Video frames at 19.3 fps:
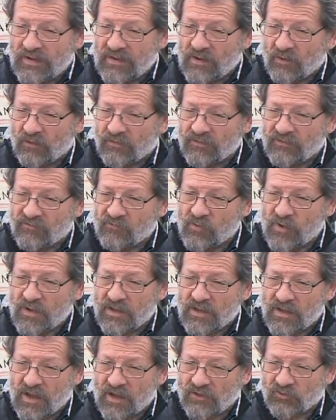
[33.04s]
il y a rendez-vous à
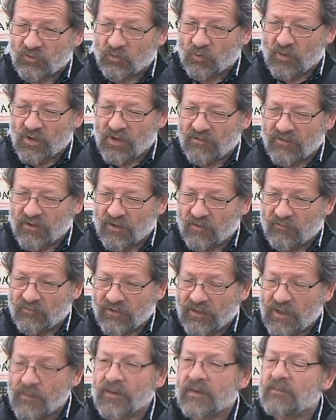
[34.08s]
l'IA, je crois, euh, en
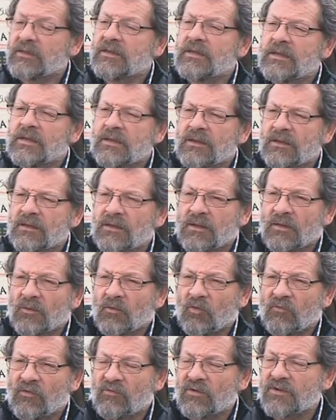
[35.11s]
fin d'après-midi.
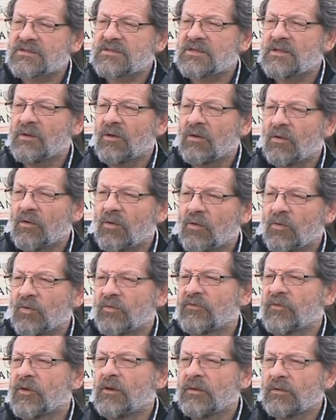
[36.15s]
On va voir ce qu'il en
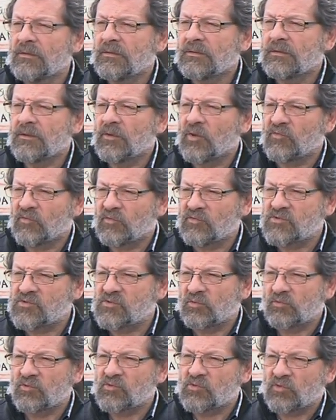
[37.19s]
ressort. En
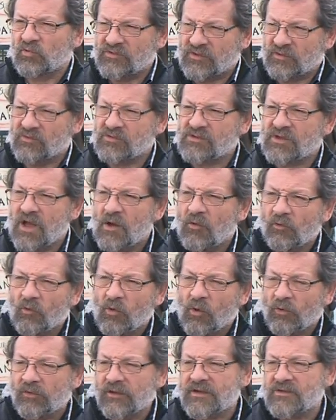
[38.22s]
fonction de ce qu'on nous annoncera, on
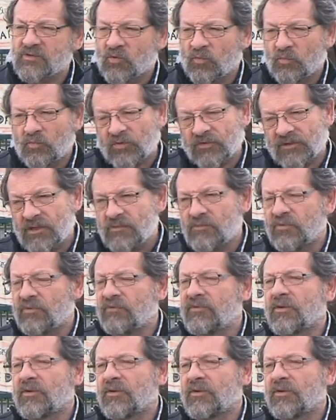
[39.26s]
aura une action peut-être plus